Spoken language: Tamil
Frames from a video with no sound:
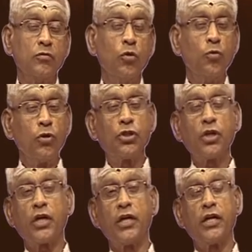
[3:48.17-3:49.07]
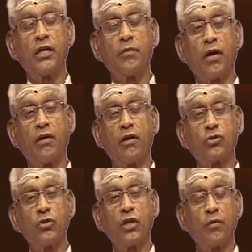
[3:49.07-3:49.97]
முமுட்சுக்கள் என்று
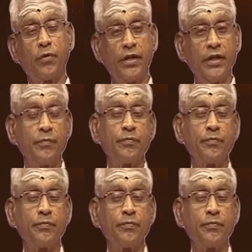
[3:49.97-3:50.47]
பகவான் சொல்கிறபடி